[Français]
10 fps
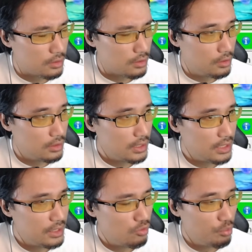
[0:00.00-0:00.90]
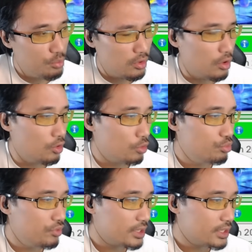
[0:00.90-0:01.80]
Euh, là, les développeurs
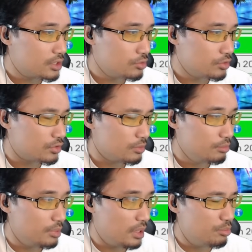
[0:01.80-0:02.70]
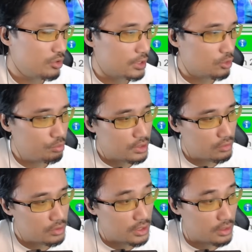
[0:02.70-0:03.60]
auraient pu faire quelque chose par rapport à cette
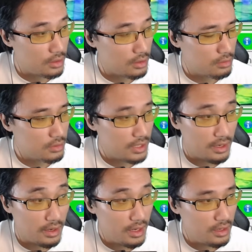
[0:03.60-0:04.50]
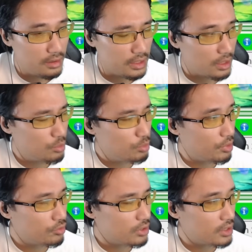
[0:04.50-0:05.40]
compétence qui est très rare. Hein. Il y a très peu
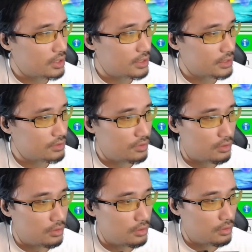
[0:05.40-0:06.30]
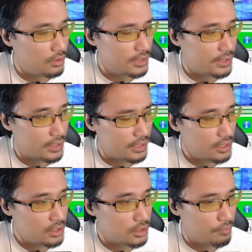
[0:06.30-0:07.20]
de persos qui désactivent les euh, attaques
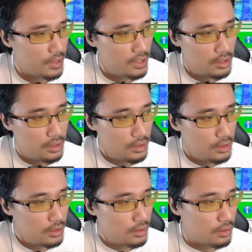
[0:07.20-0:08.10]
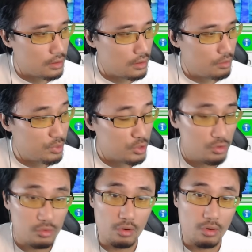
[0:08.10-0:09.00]
carnage. Euh, parce
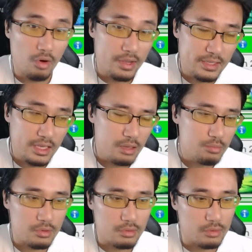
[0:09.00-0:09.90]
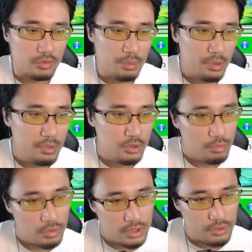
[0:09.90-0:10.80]
que en endgame, on a pas mal
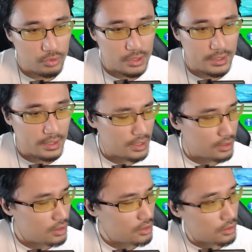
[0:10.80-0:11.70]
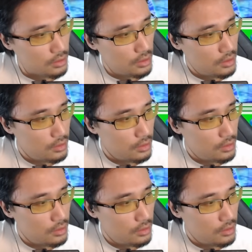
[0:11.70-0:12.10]
de boss qui font des attaques carnage.